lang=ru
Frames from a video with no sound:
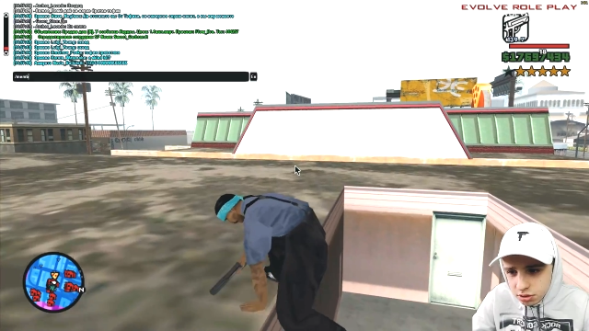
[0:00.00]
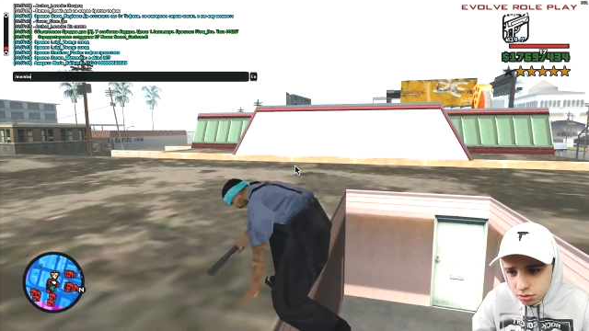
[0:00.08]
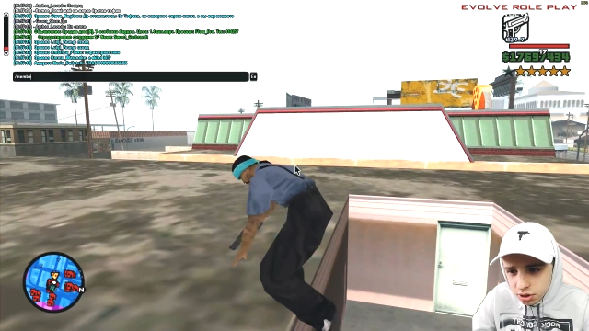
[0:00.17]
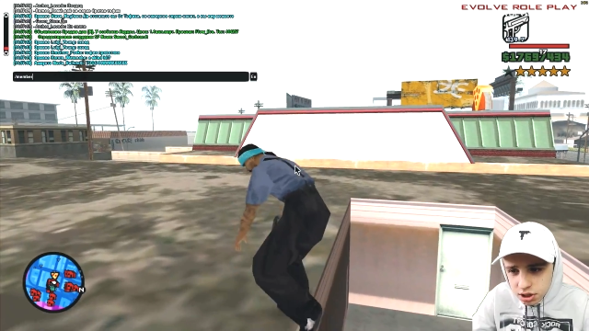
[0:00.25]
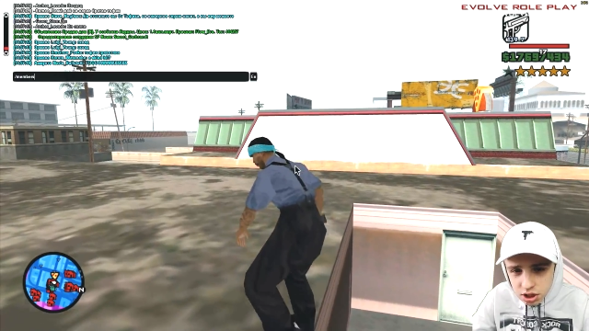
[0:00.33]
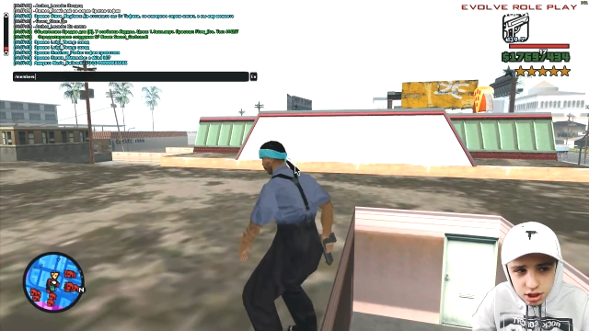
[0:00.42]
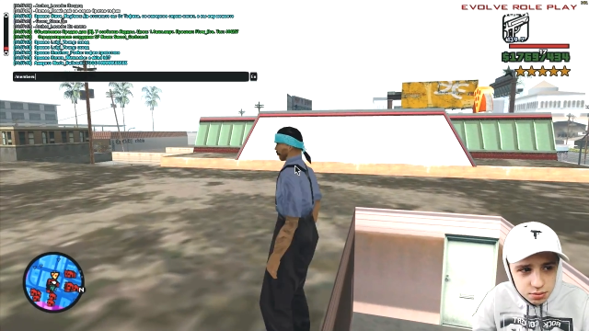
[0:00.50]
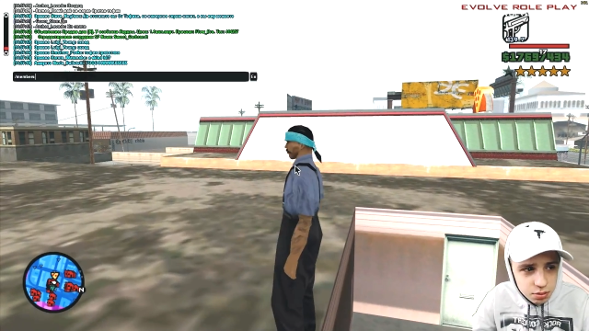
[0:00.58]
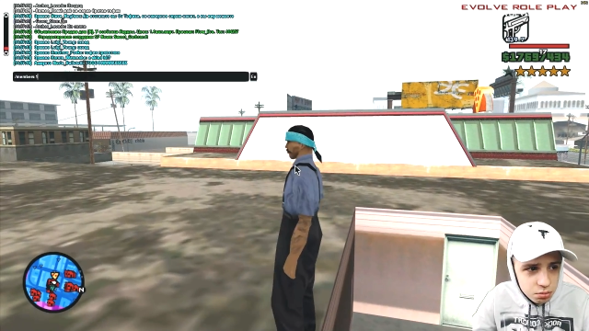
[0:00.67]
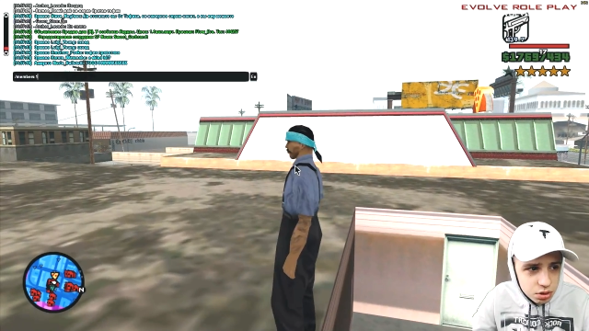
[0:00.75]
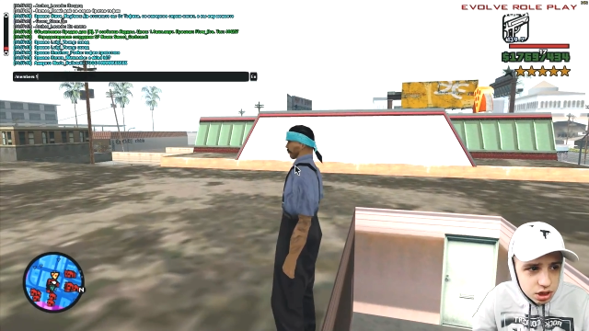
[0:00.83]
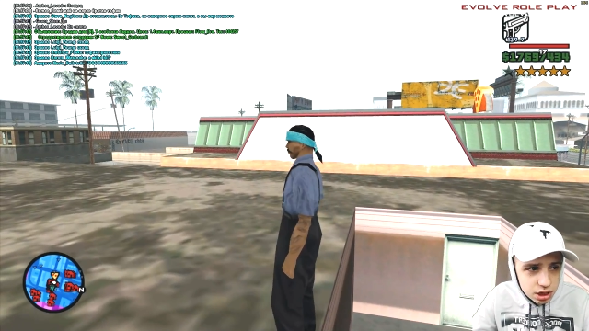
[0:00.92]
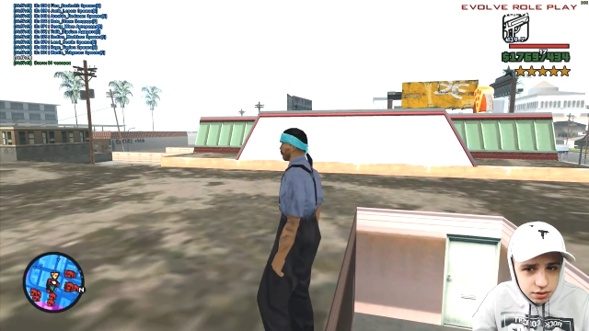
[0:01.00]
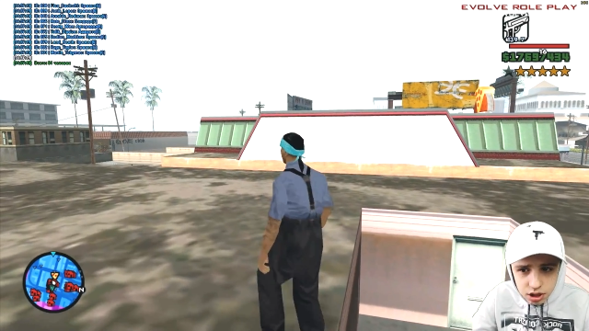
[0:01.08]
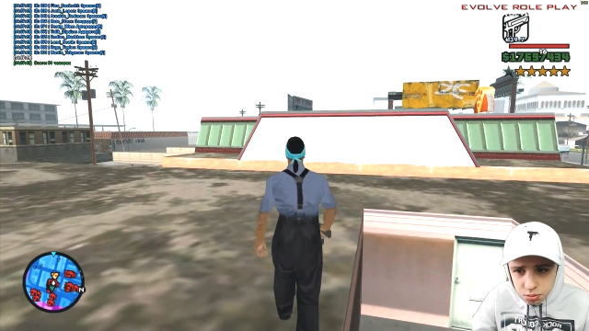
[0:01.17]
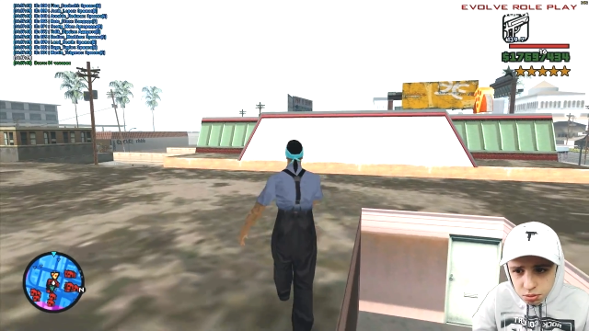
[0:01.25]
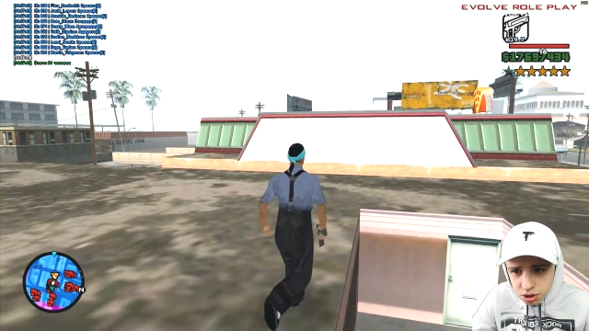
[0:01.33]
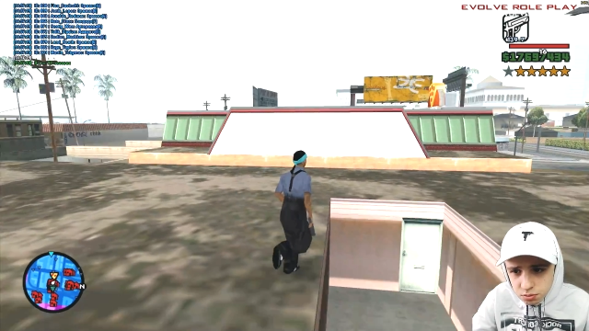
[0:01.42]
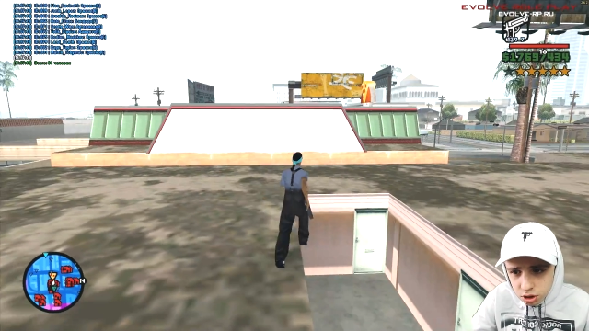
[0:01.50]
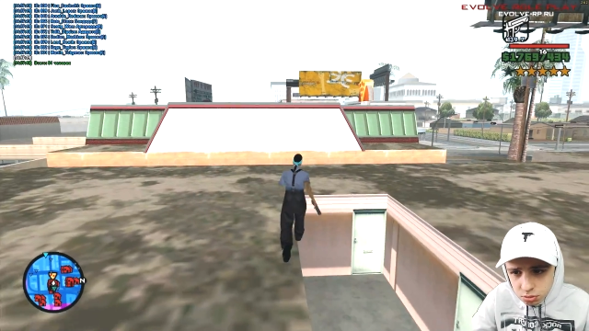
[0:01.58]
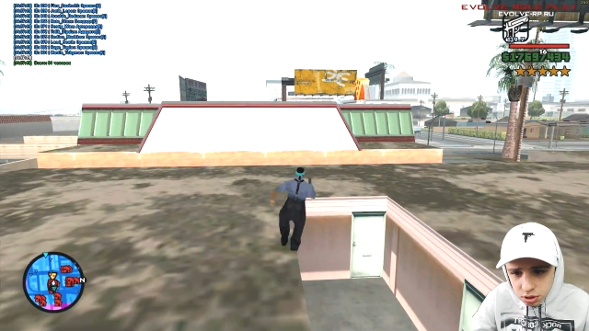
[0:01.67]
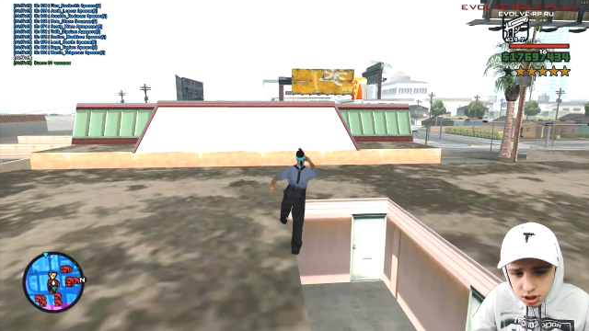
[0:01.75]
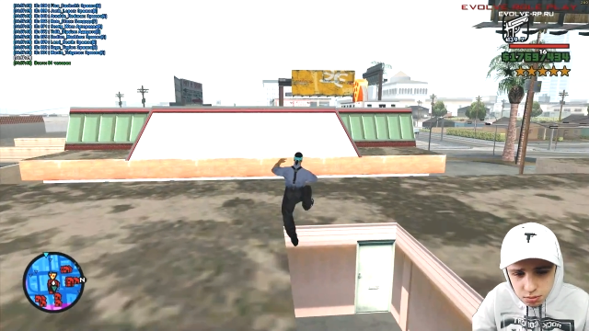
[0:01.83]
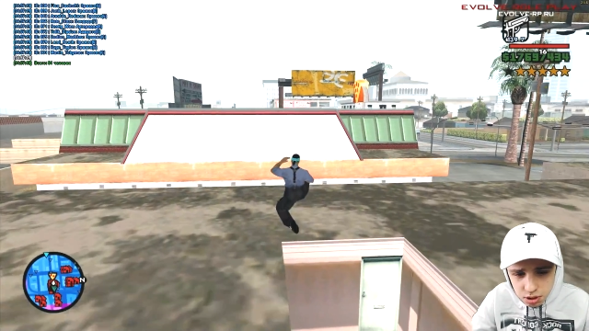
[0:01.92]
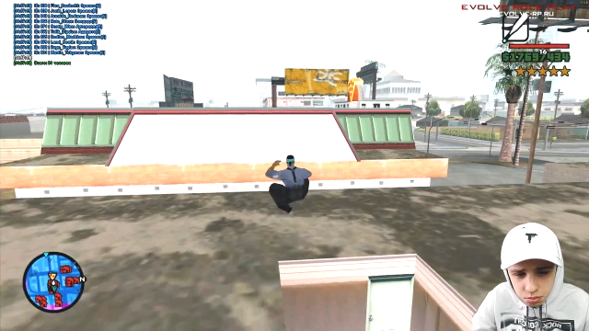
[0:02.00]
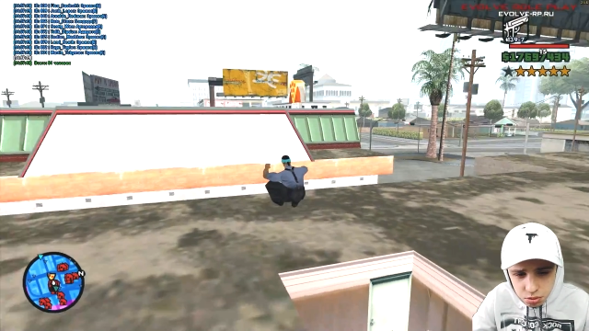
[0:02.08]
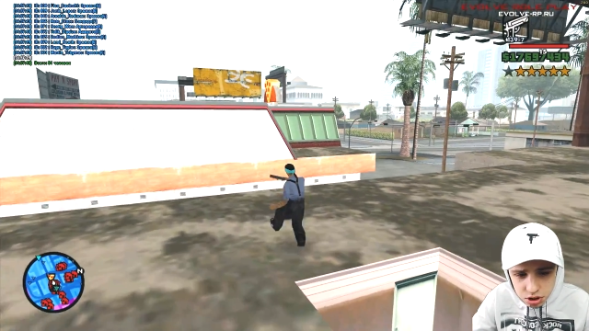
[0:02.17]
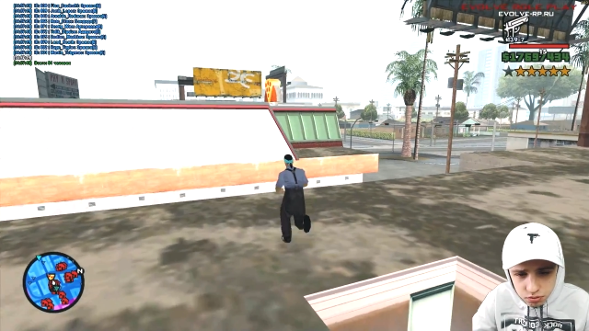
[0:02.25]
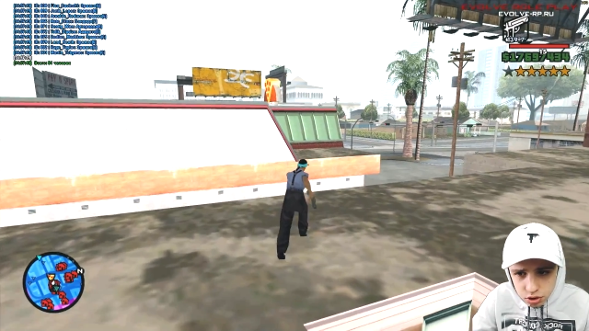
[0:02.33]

у нас сейчас мемберс? Давайте посмотрим. У нас мемберс